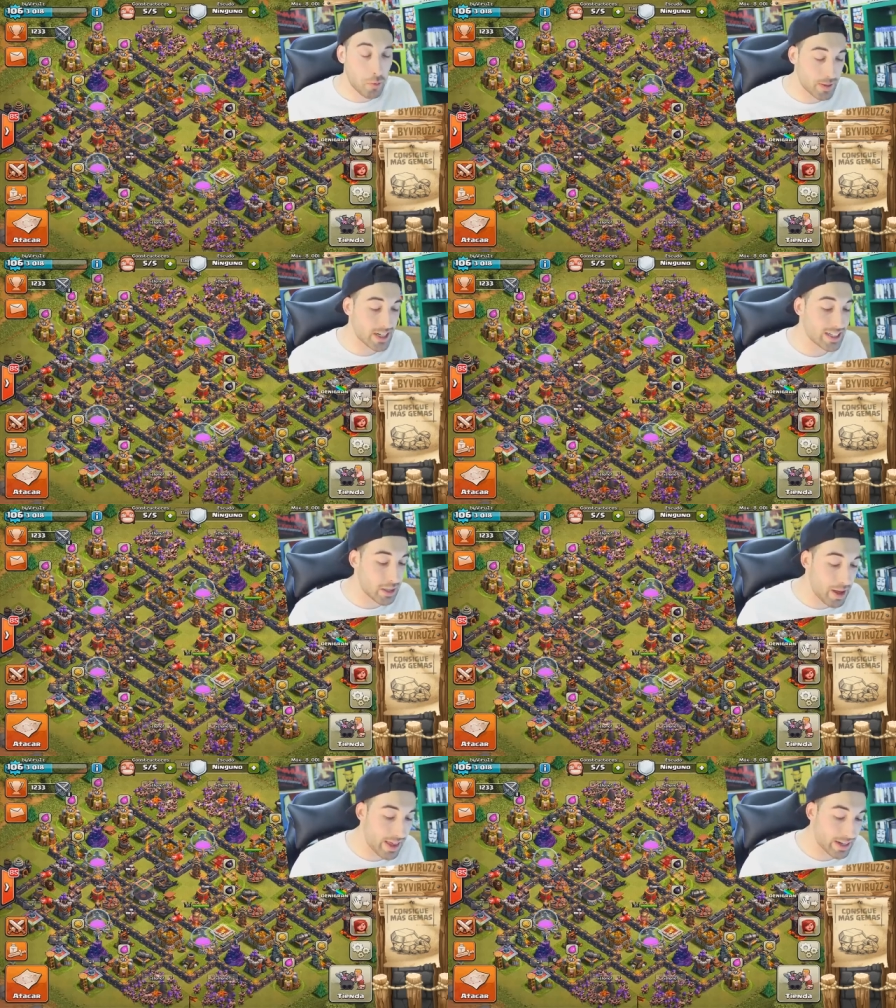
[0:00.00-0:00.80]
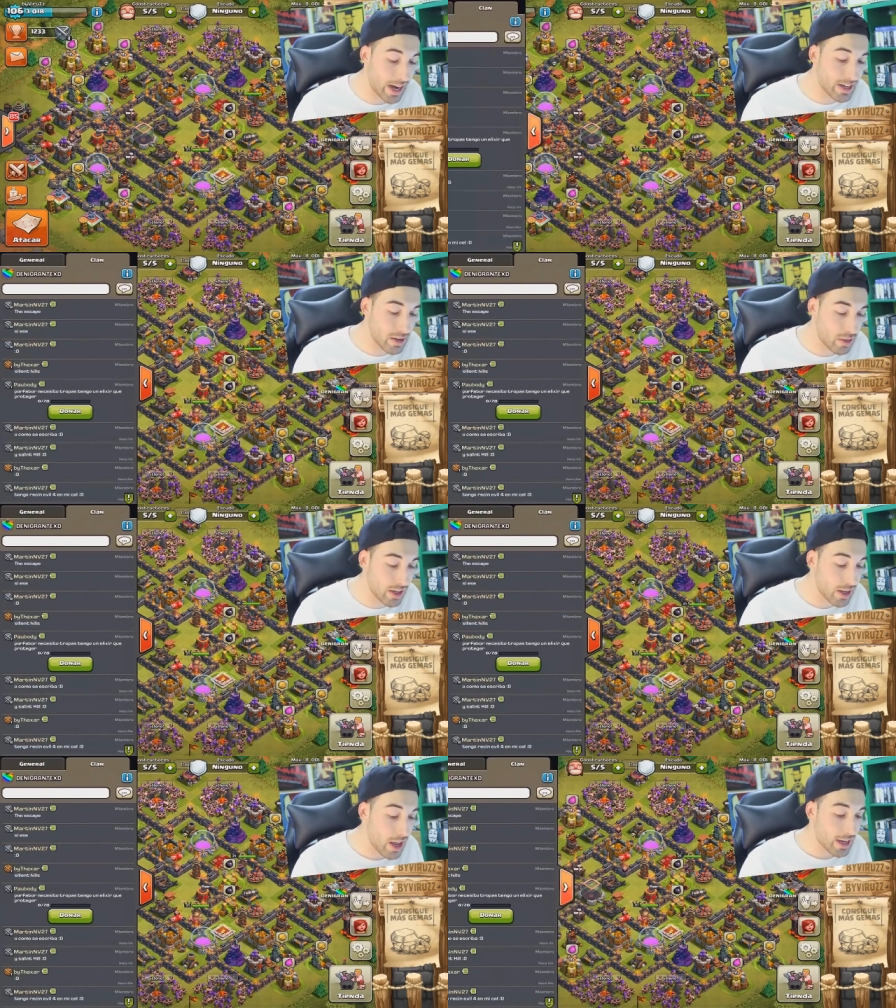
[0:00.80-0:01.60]
Podemos pasar al tema del clan, es
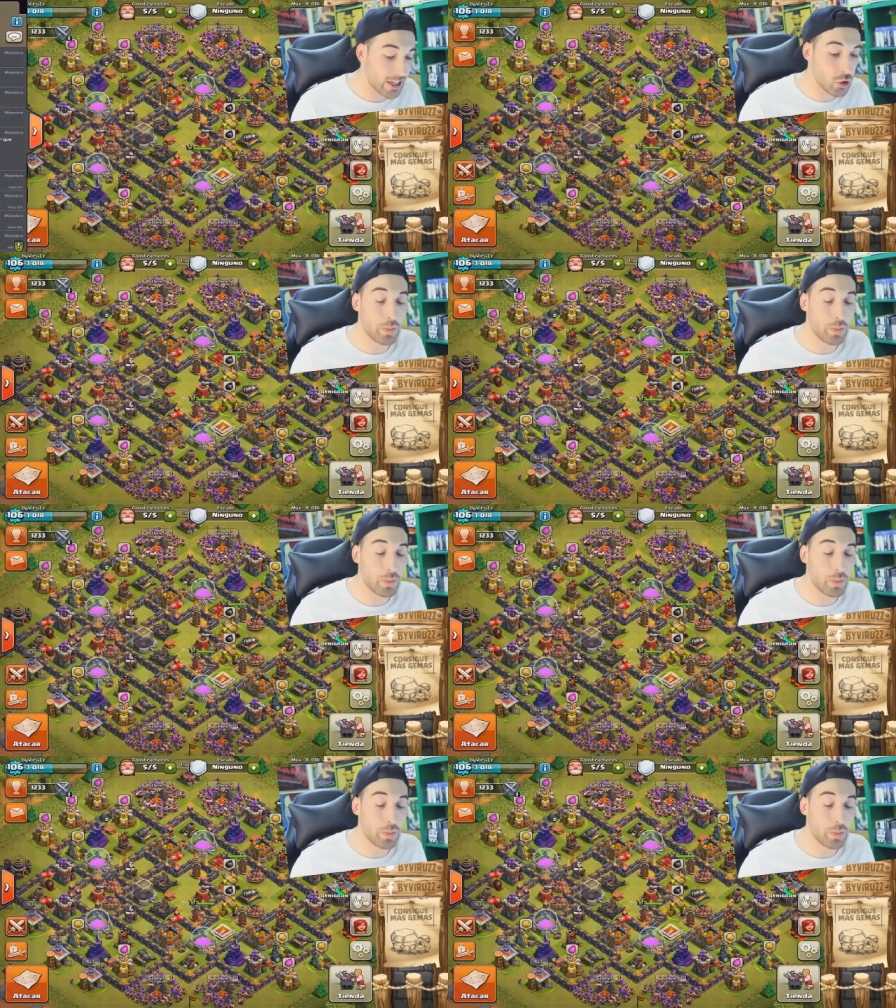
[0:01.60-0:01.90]
decir, que